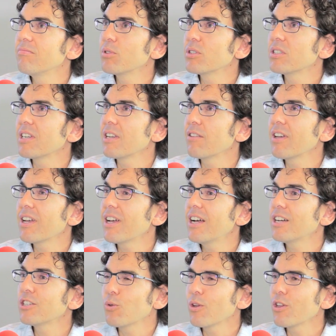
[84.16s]
pues
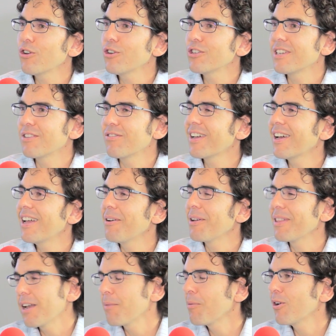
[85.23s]
significa sueño y significa
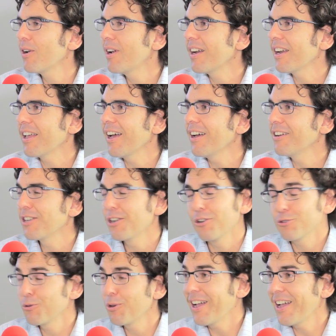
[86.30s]
levantarme con alegría. O sea, no
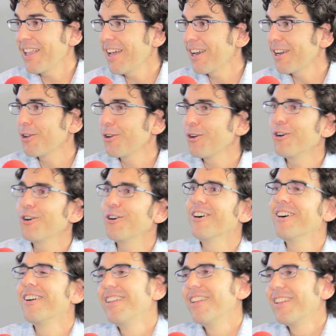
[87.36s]
os voy a engañar.
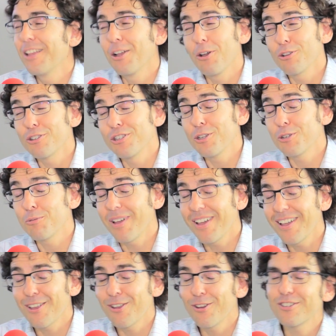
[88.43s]
Yo tengo dos años
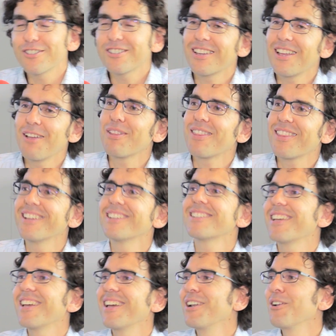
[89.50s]
pequeños y a veces
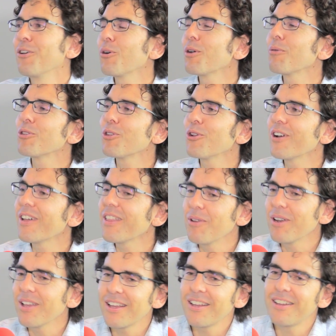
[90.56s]
eh, no duermo todo lo que
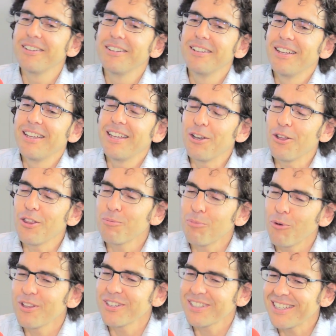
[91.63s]
debería y no
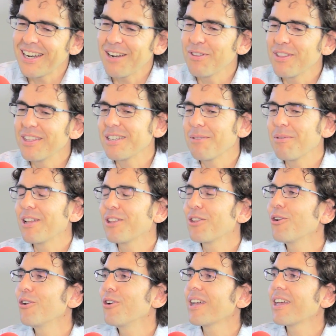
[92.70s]
puedo descansar el fin de semana
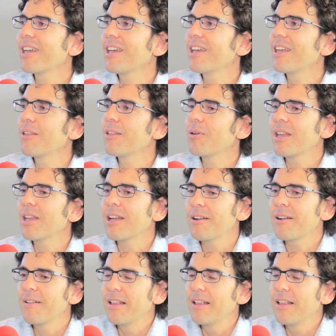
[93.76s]
todo lo que debería